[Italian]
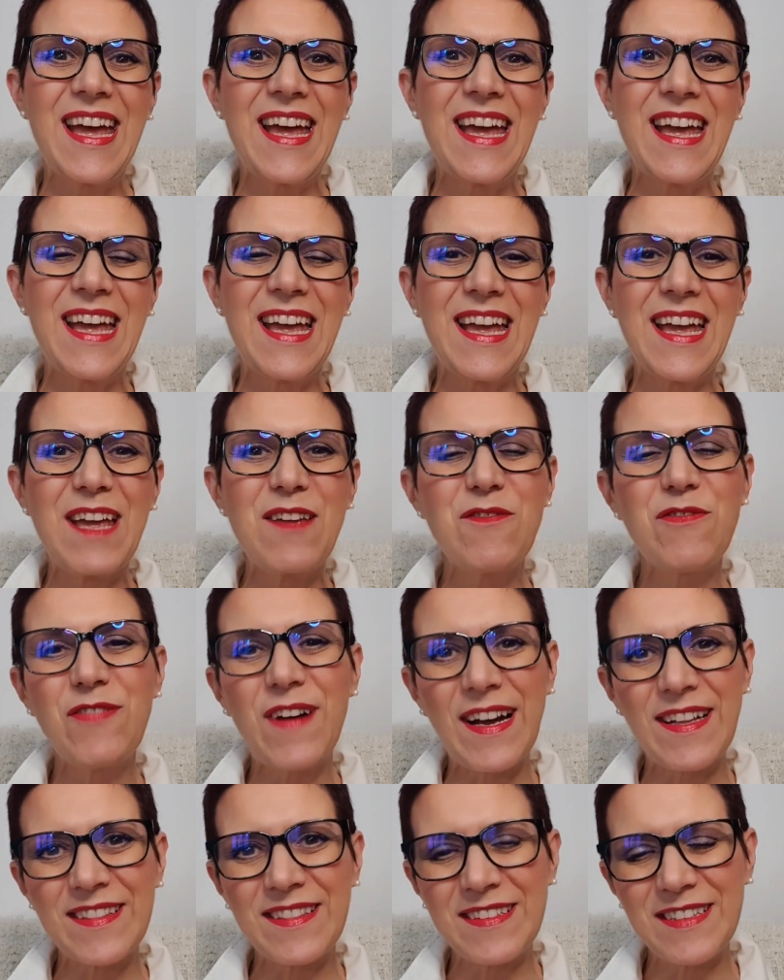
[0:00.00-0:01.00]
e, e,
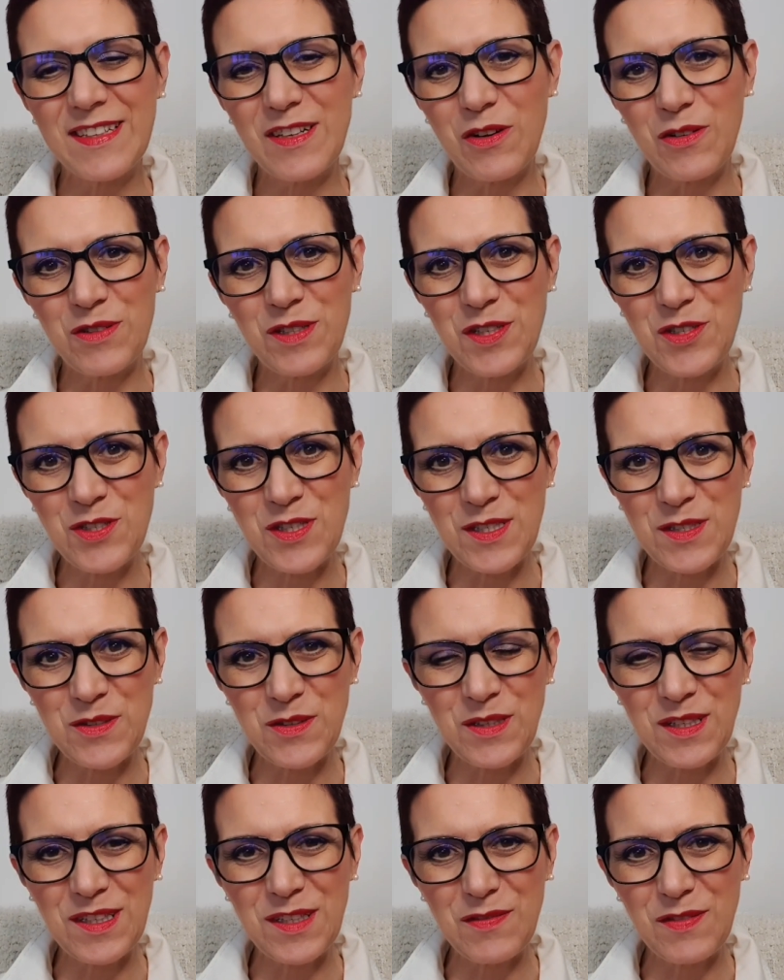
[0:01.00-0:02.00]
infatti ho
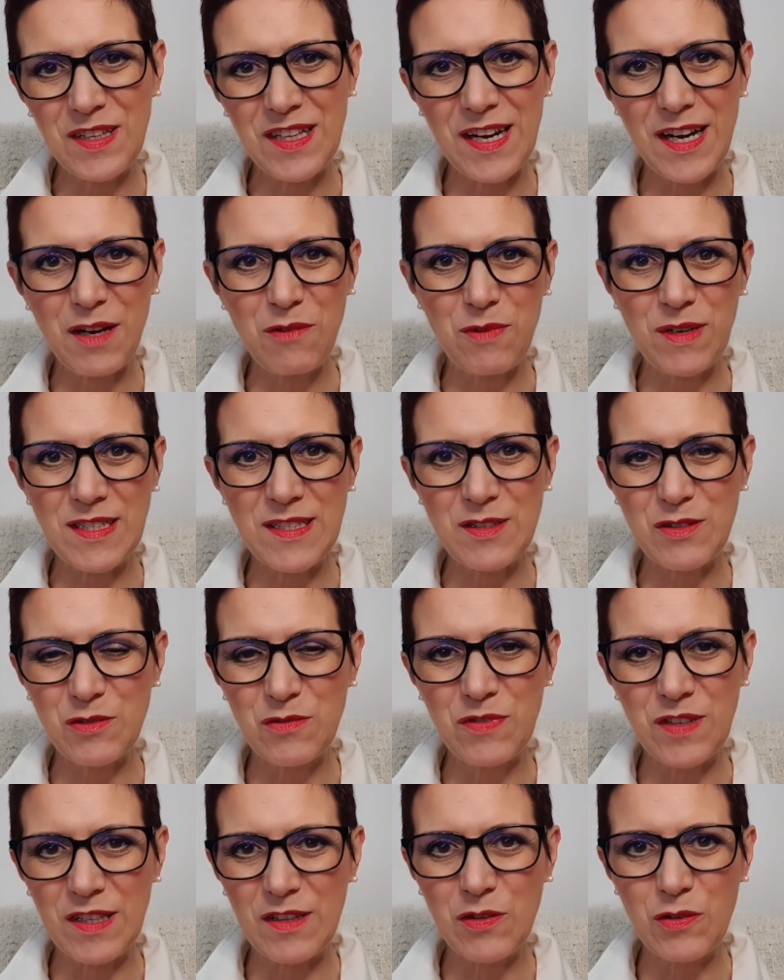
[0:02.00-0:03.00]
deciso di dividere
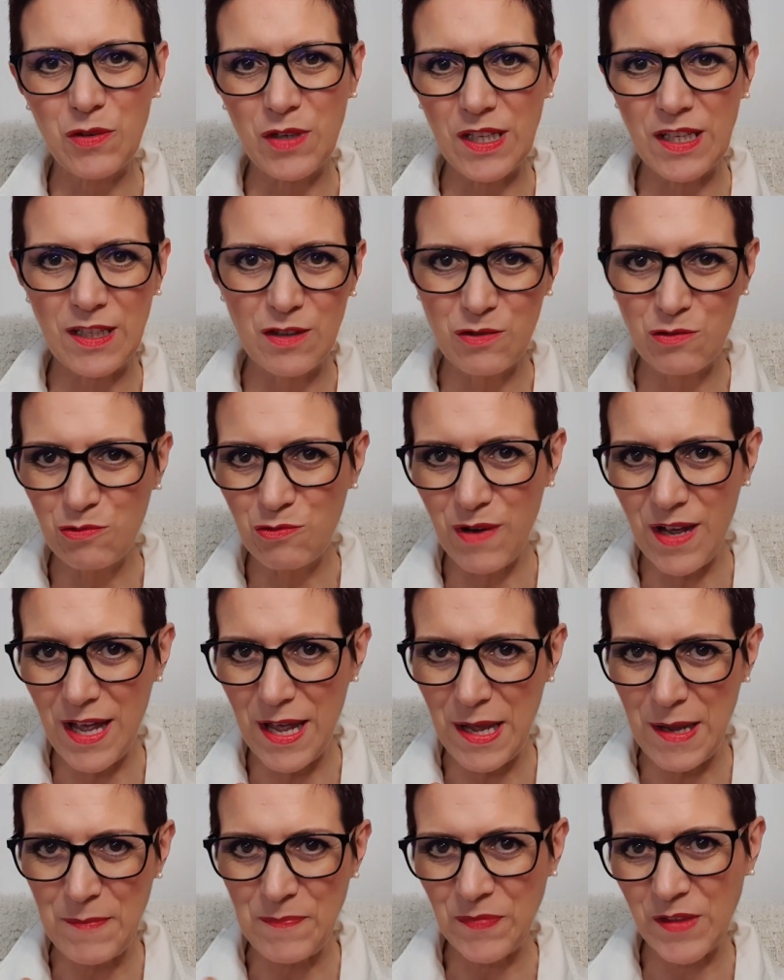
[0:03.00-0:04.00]
questo video in
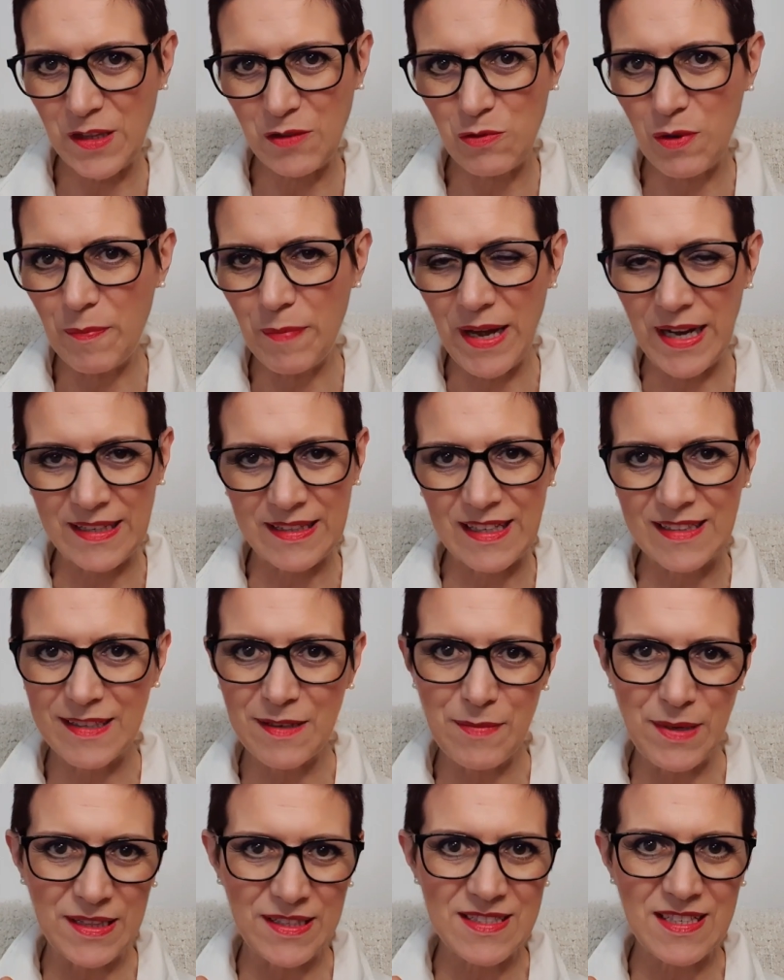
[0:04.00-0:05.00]
due, in due parti,
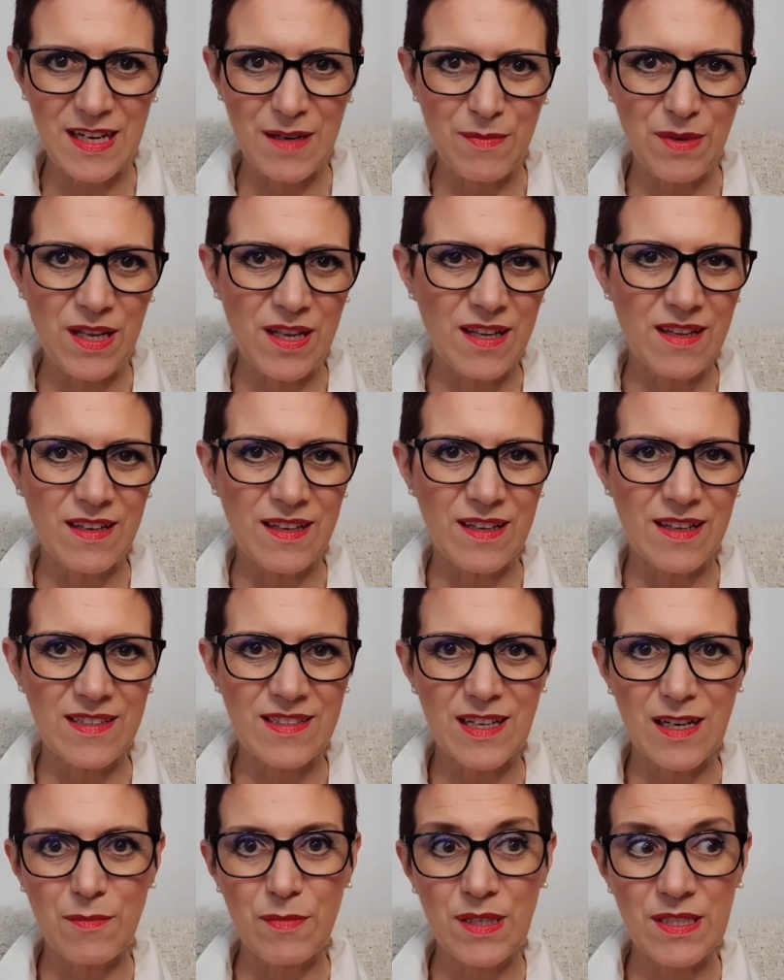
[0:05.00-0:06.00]
altrimenti sarebbe, eh,
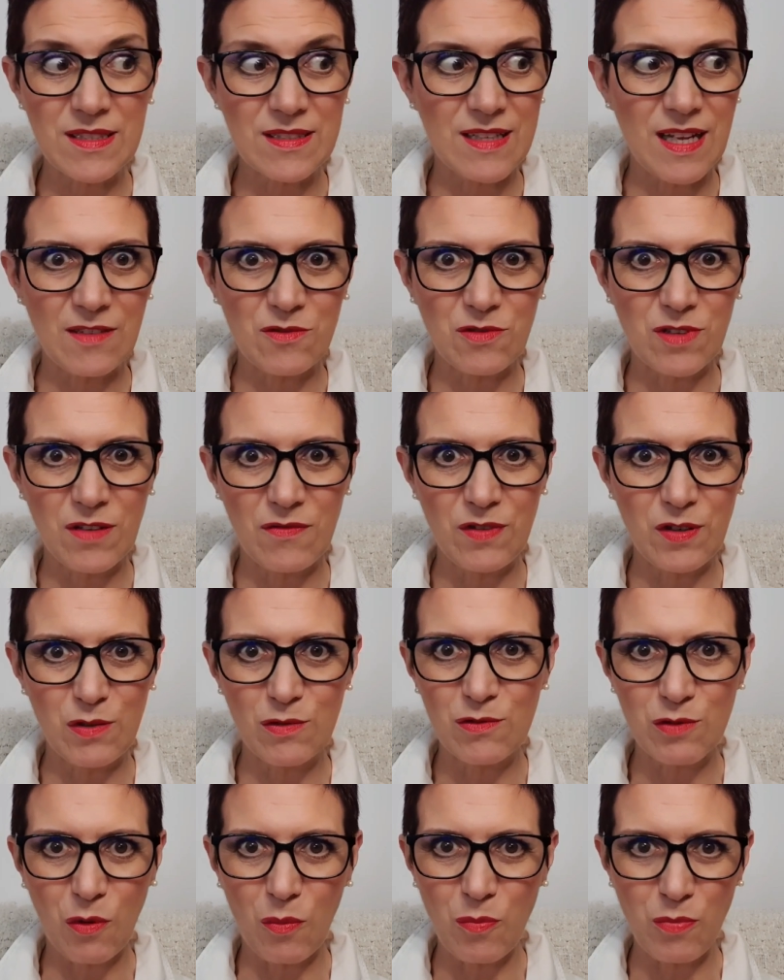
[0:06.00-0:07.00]
sarebbe, stato
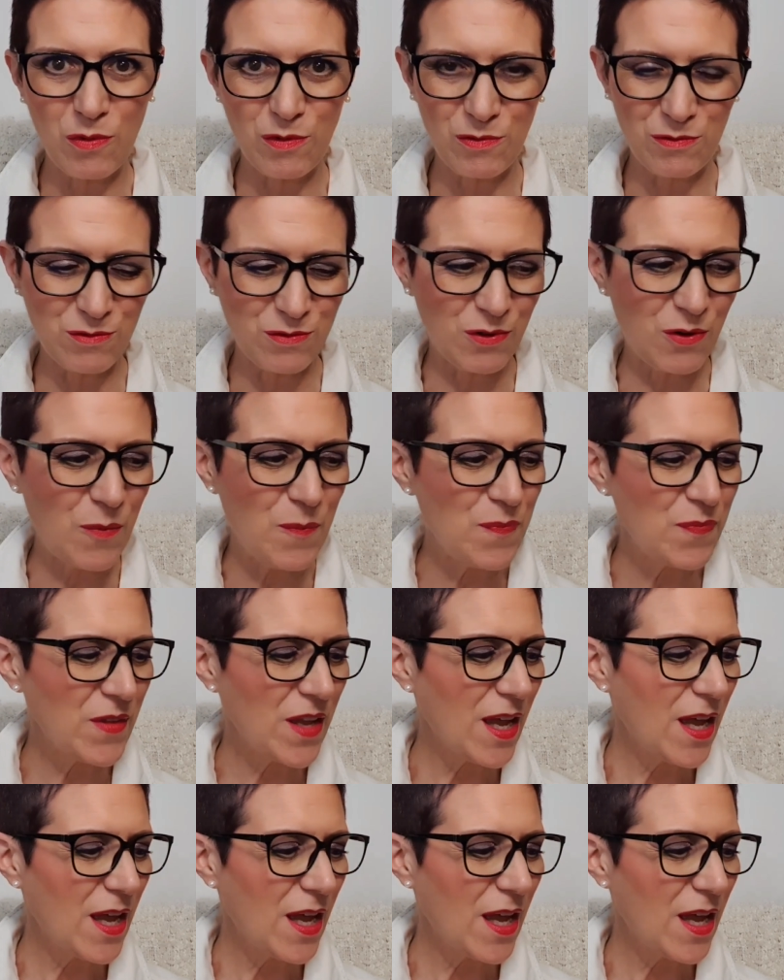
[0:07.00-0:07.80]
davvero troppo lungo.